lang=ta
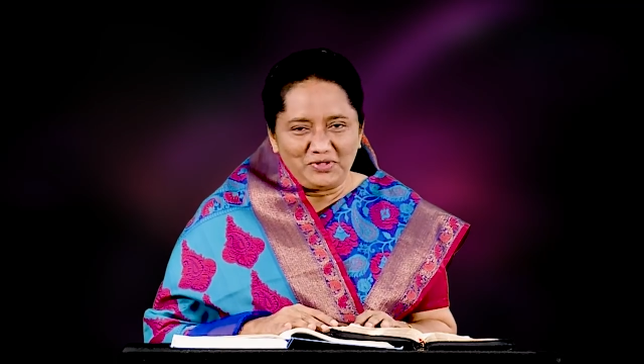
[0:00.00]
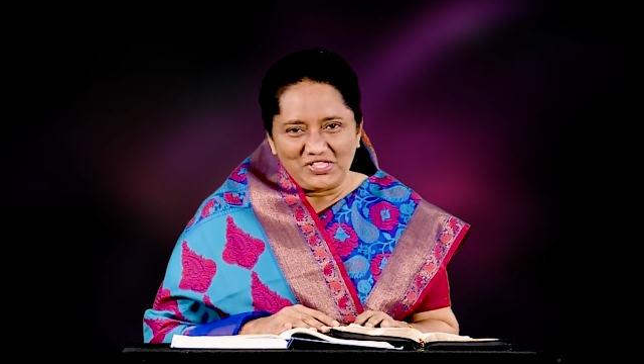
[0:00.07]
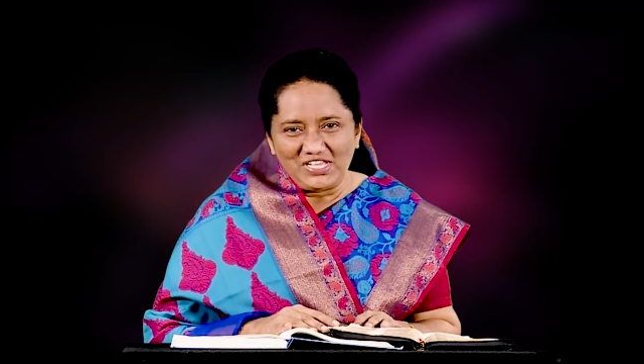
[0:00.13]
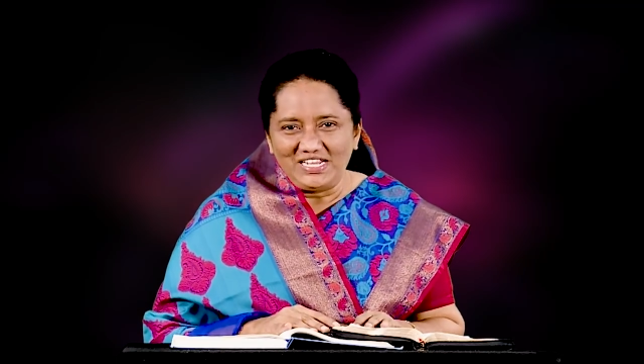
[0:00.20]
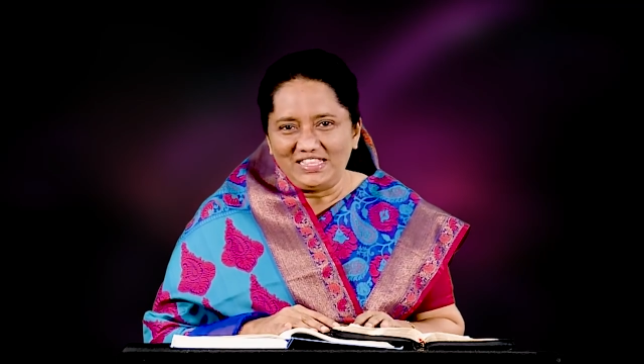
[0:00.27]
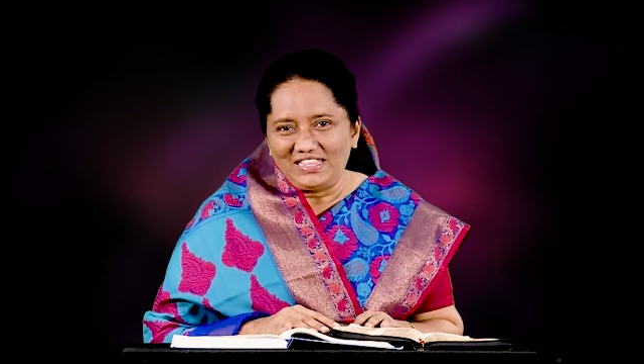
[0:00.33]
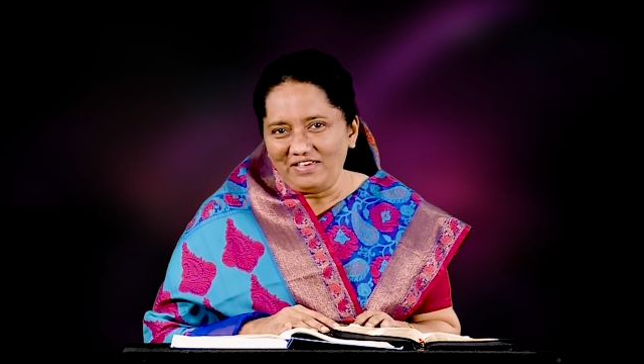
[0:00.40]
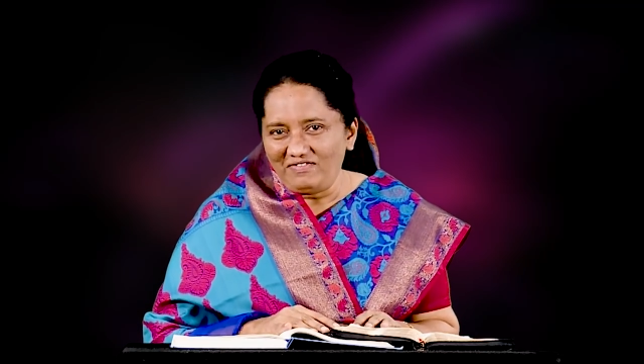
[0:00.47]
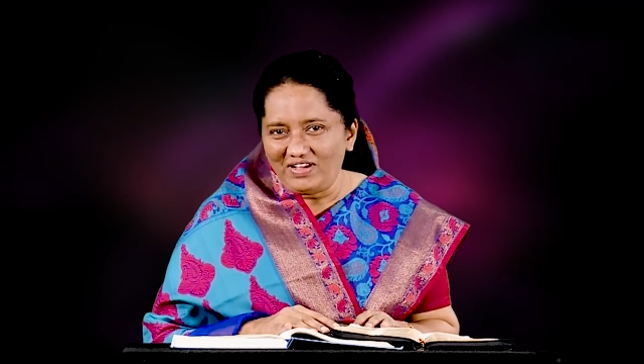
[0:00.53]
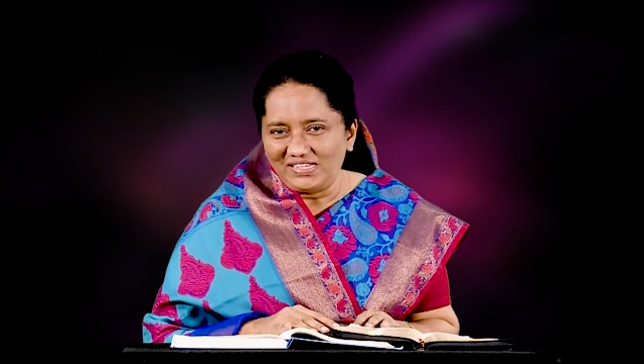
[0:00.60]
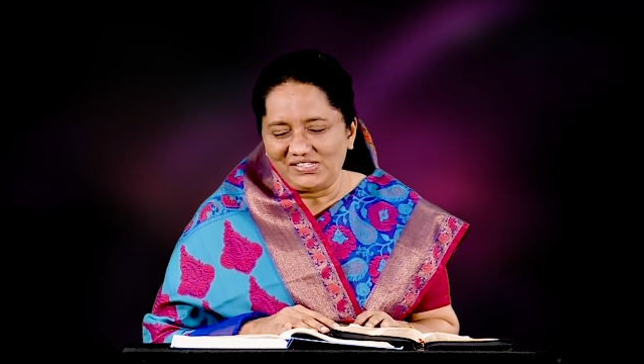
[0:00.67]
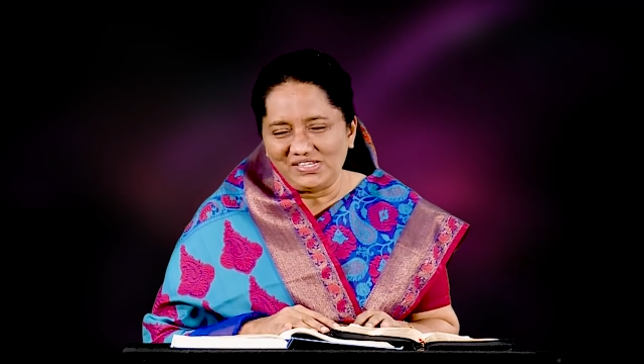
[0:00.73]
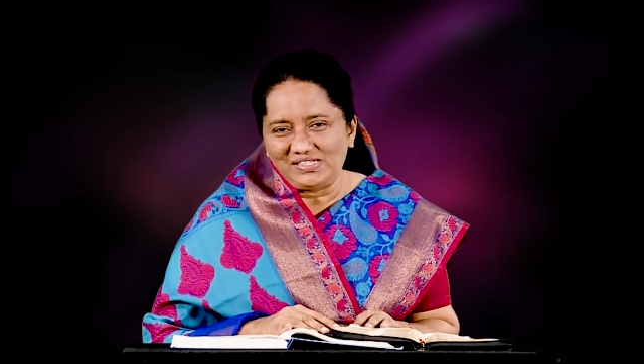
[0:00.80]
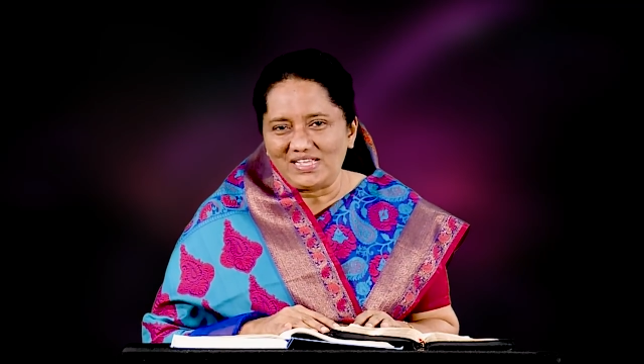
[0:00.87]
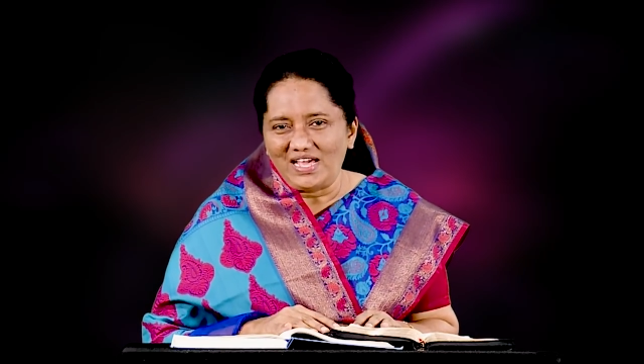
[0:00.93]
புத்தகத்தை
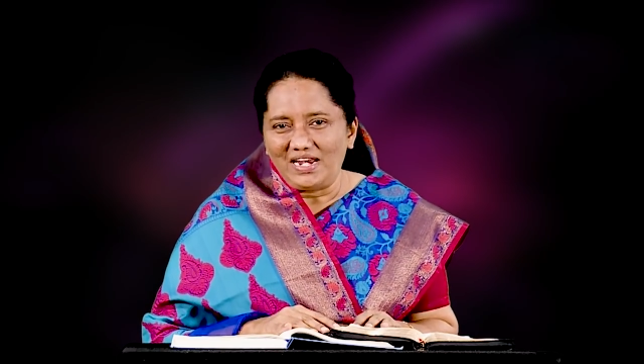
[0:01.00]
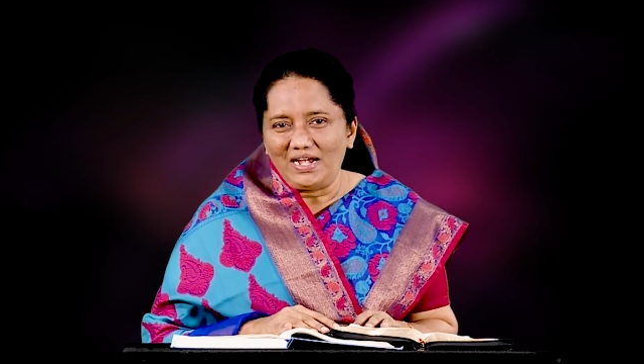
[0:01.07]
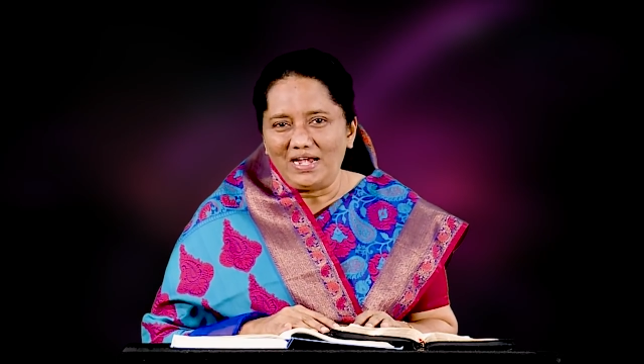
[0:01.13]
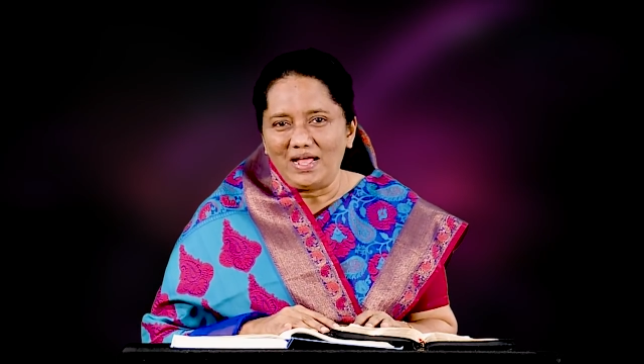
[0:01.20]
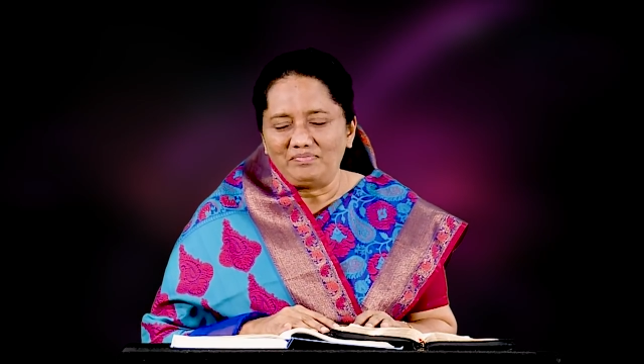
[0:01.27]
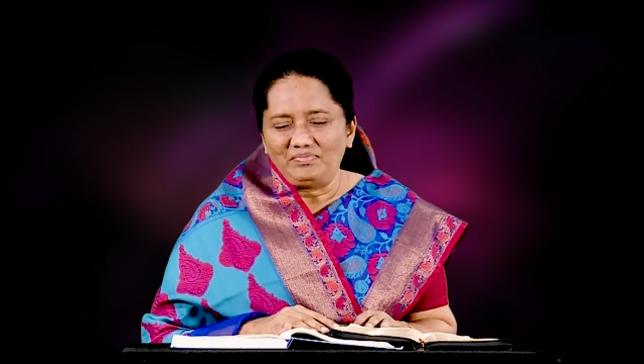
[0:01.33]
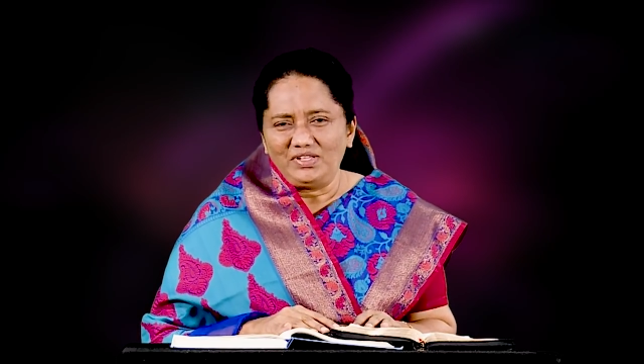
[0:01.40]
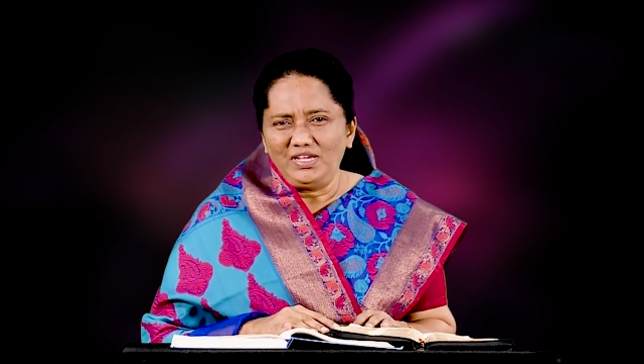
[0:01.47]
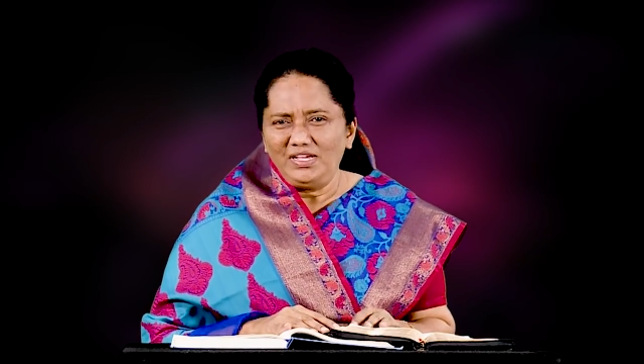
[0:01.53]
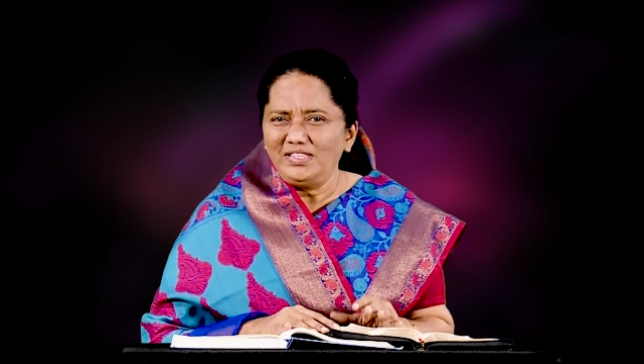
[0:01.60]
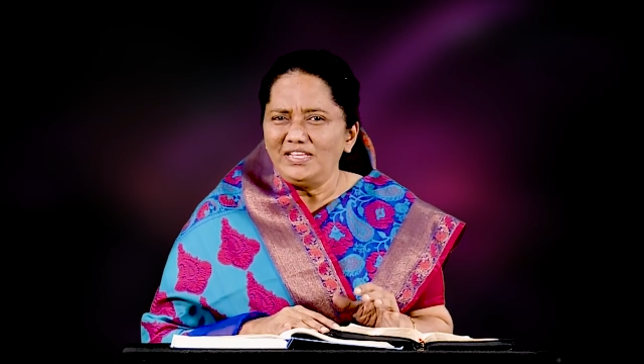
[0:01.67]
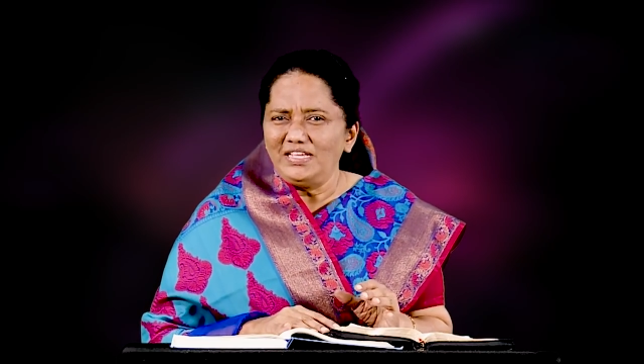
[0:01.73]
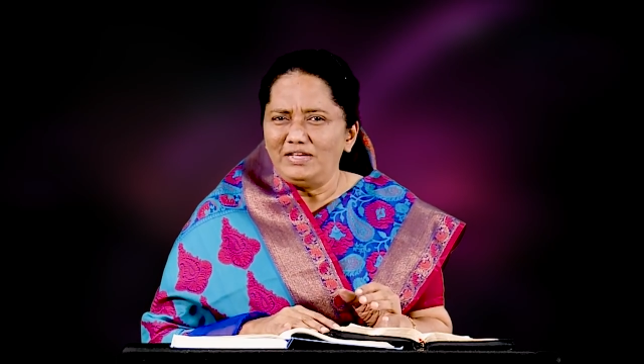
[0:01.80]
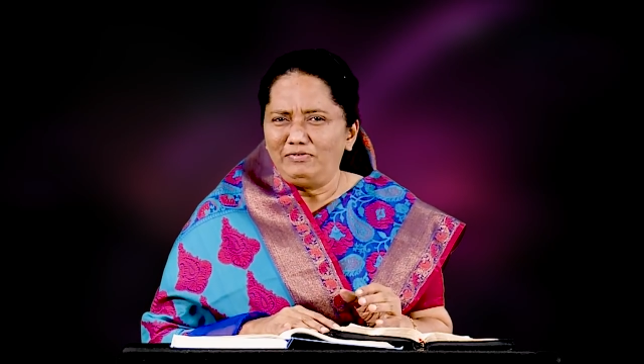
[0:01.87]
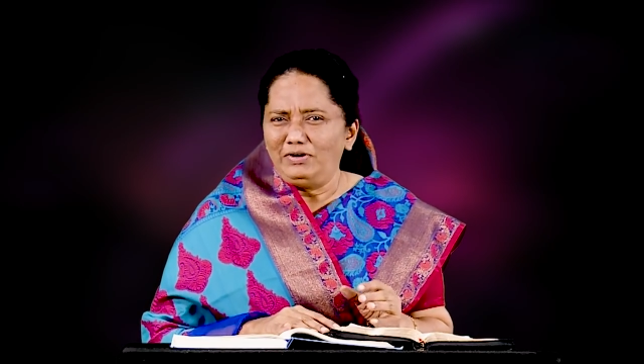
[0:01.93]
வாசித்தார்களாம்
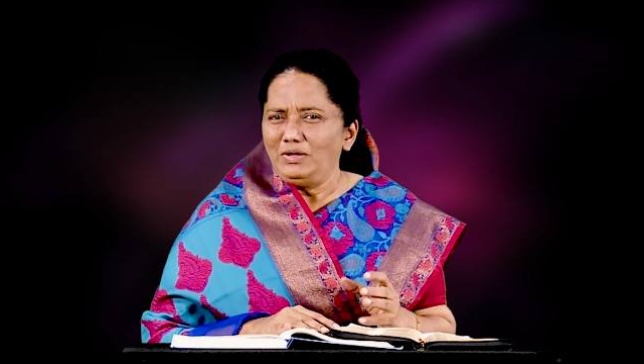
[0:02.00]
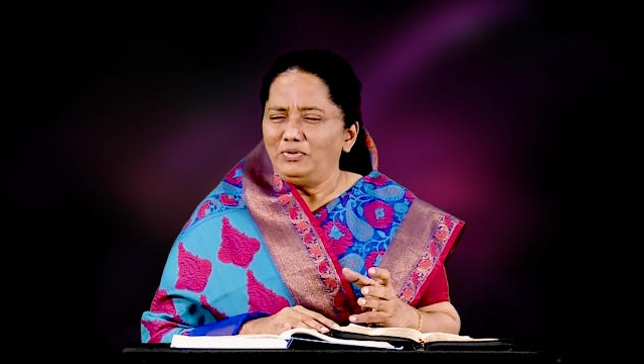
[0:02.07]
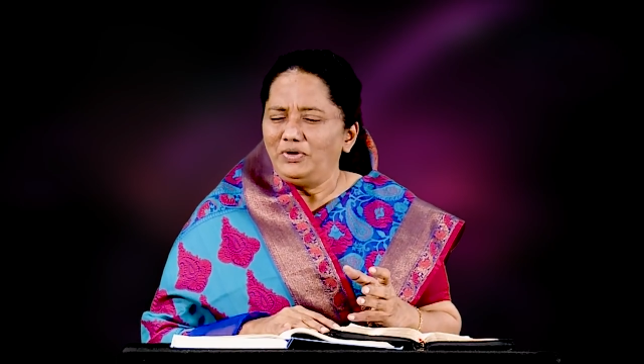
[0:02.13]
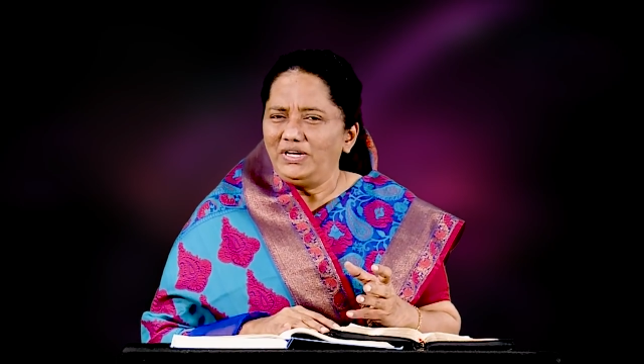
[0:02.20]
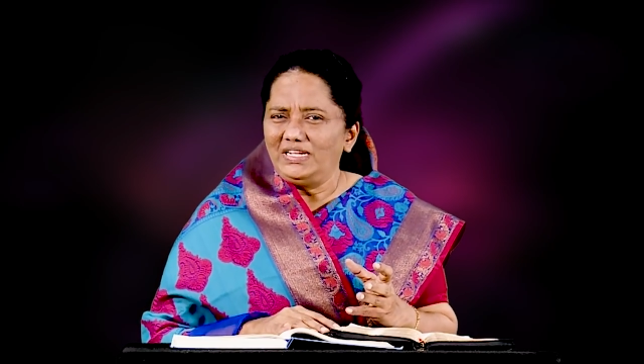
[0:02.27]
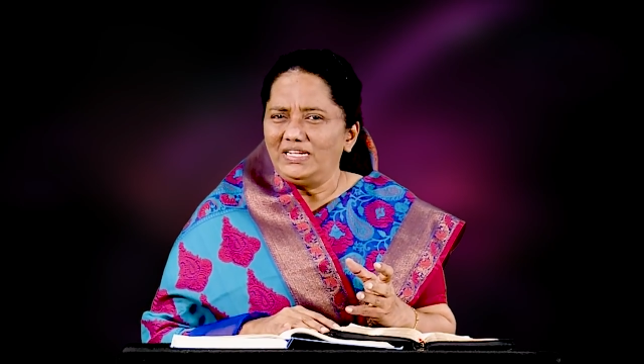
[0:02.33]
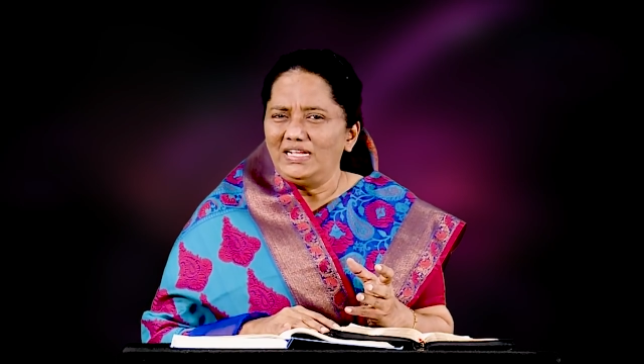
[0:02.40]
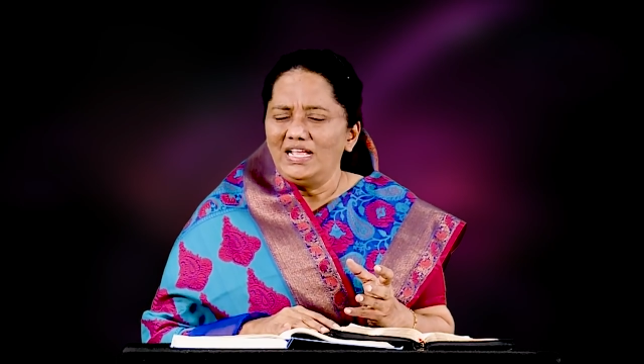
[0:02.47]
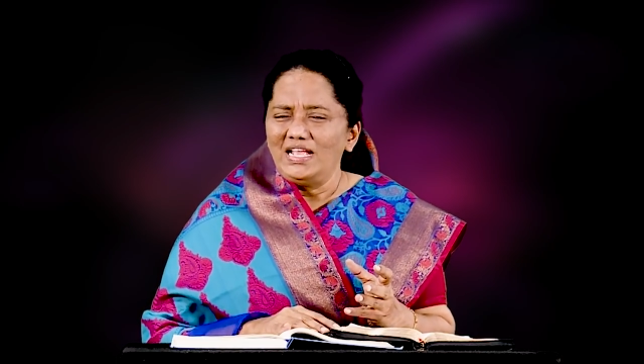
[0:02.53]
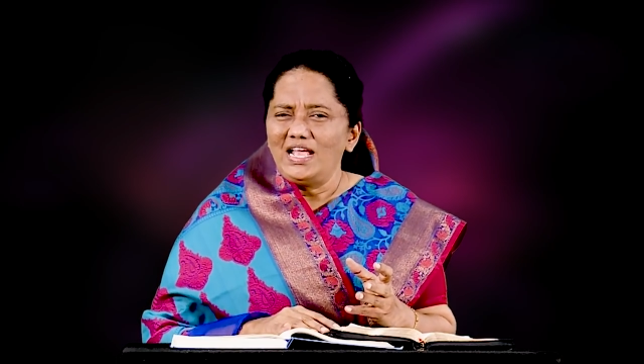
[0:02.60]
இது எவ்வளோ ஒரு